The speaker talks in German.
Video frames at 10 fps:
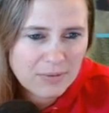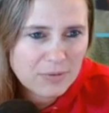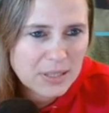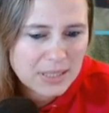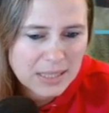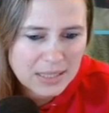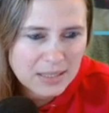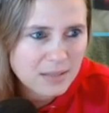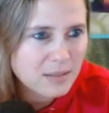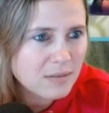wie sehe ich
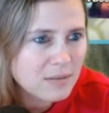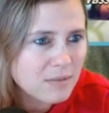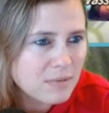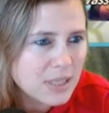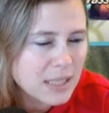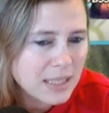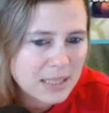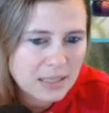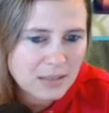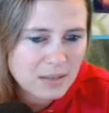denn, wie der
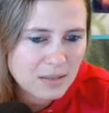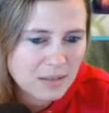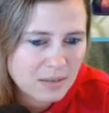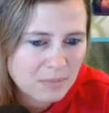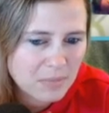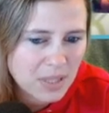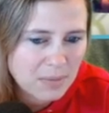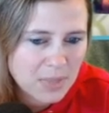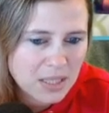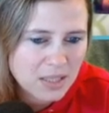heißt? Ähm,
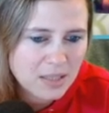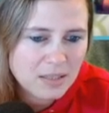kann man nicht hier